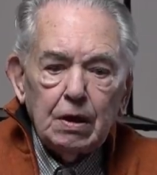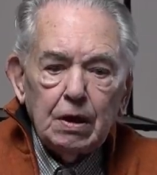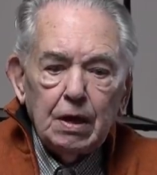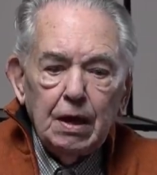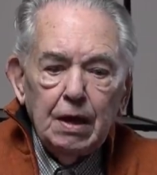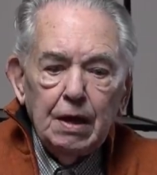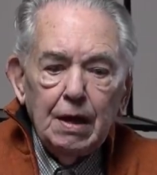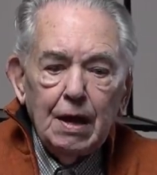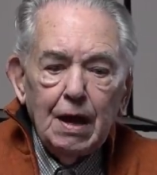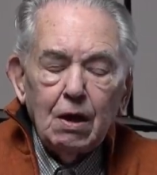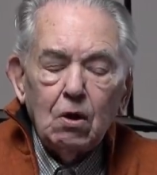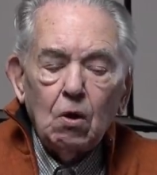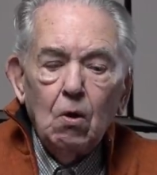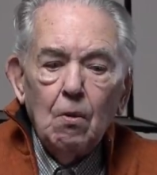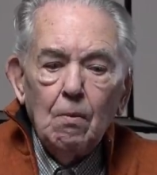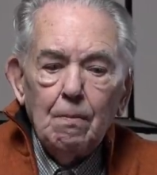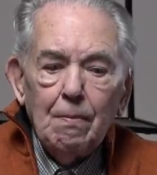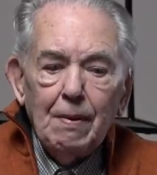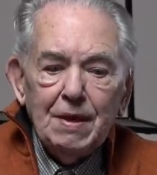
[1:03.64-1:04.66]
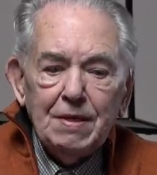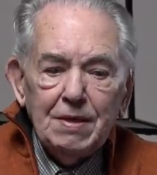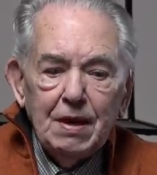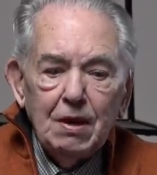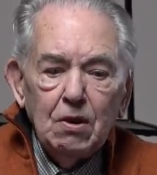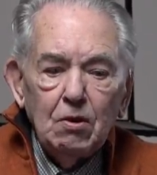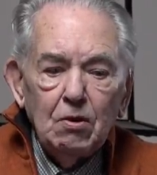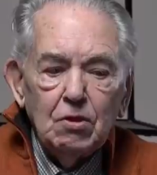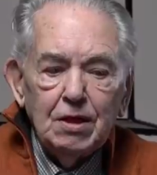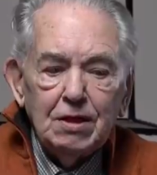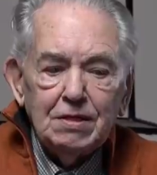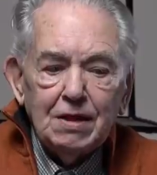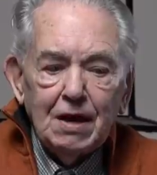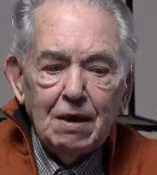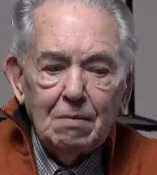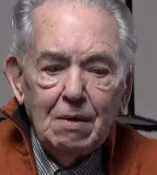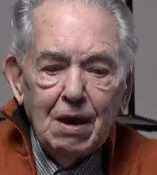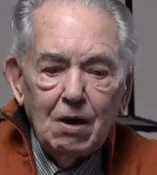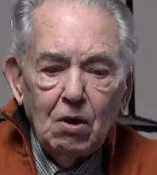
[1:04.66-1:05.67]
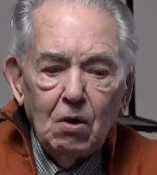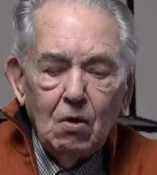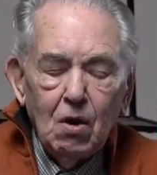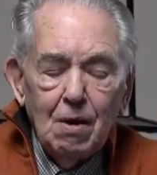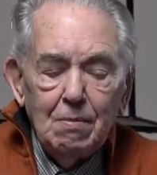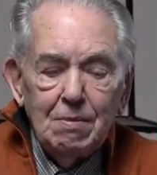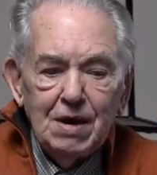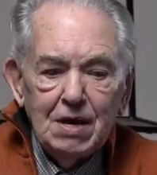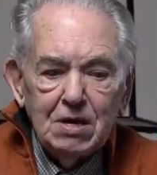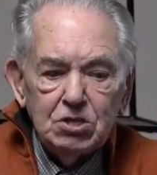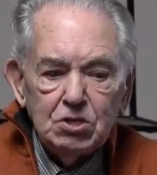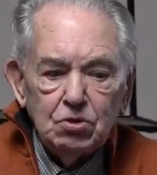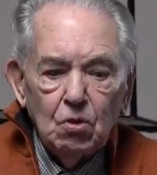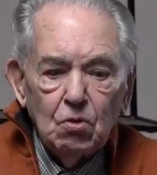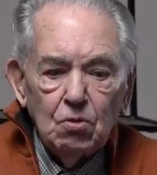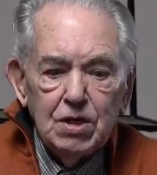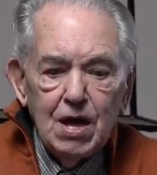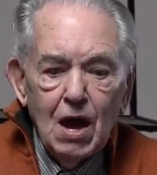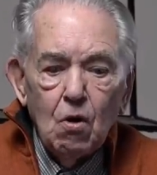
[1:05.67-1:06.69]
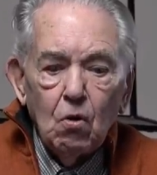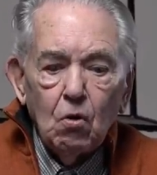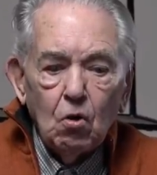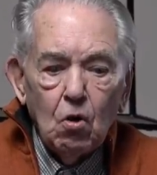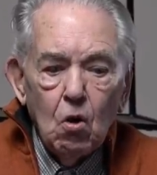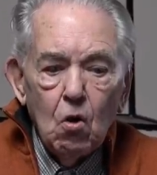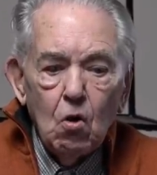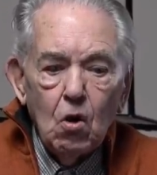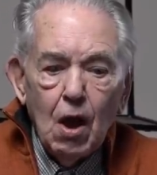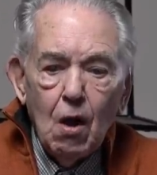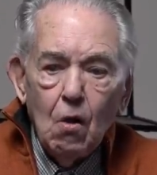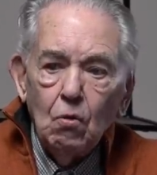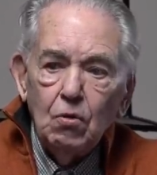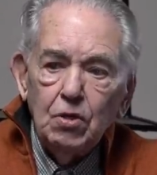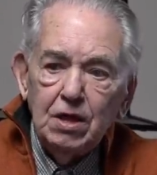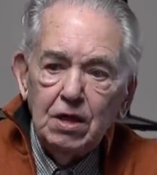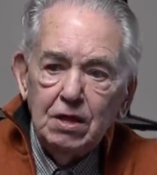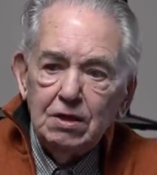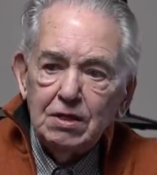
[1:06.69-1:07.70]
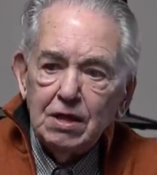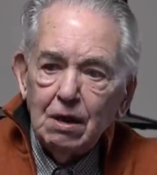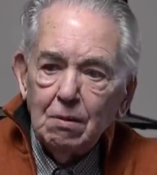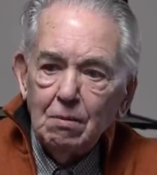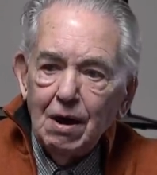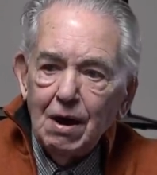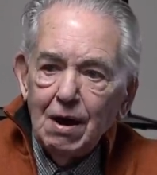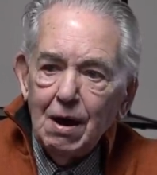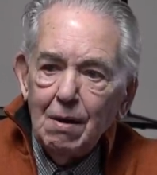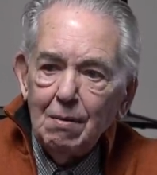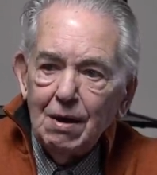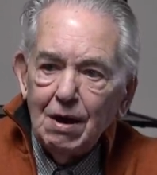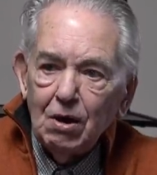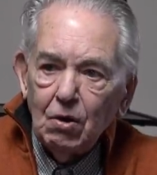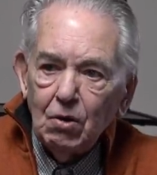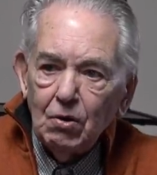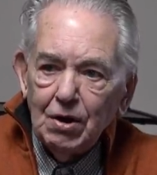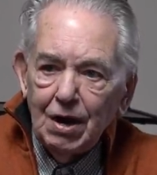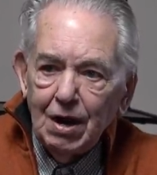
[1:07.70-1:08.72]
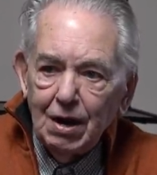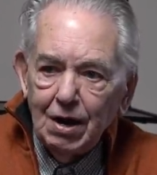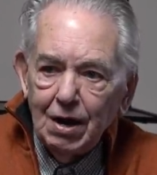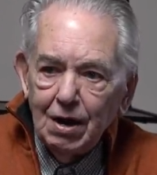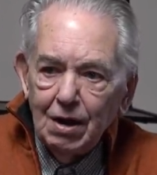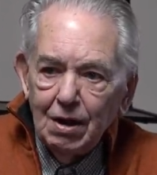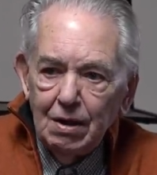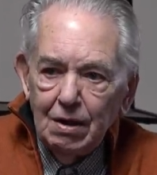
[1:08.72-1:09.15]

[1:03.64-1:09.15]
que era compañero de trabajo, había estudiado con Gaudí y trabajaba con él.